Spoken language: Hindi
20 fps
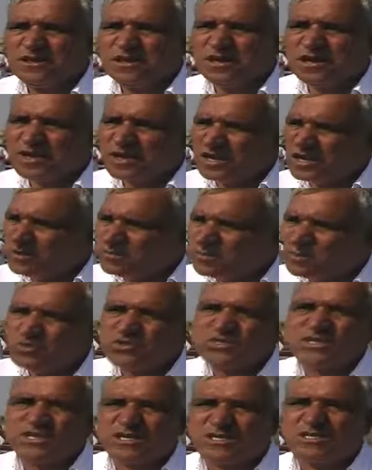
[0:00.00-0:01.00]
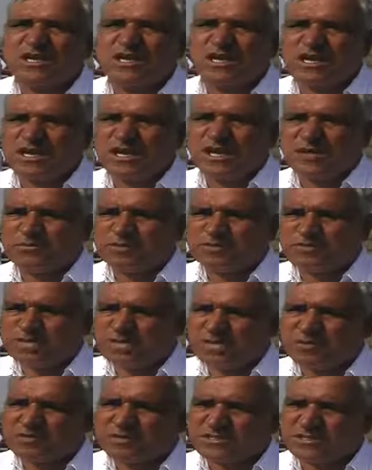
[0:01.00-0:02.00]
आगे का भविष्य नज़र नहीं आया पीछे
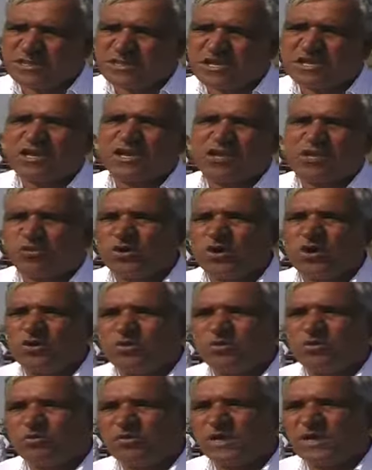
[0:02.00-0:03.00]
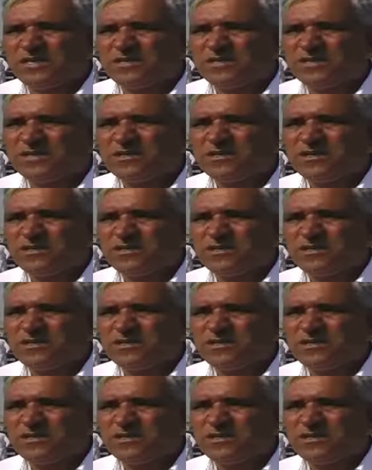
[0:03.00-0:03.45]
की फसल की रिकोरी नहीं हो पाई जी